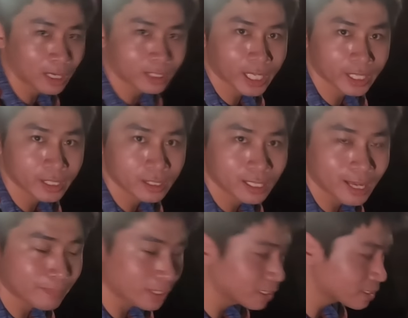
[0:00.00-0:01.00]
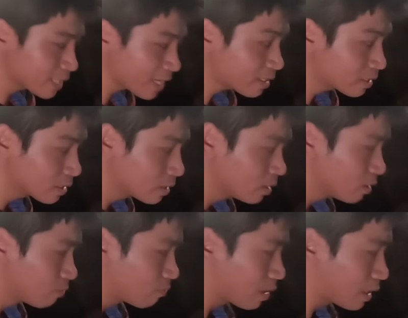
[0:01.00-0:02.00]
này làm bằng đất sét
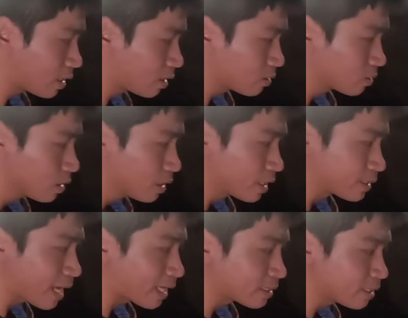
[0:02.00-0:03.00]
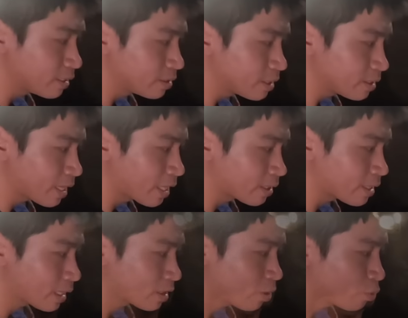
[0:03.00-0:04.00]
và hiện tại thì chị này
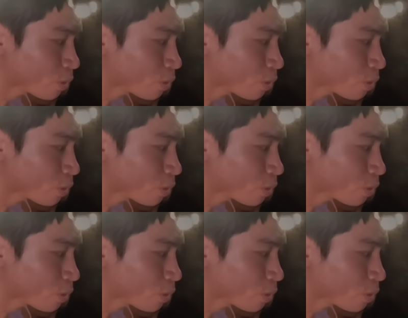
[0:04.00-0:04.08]
đang nấu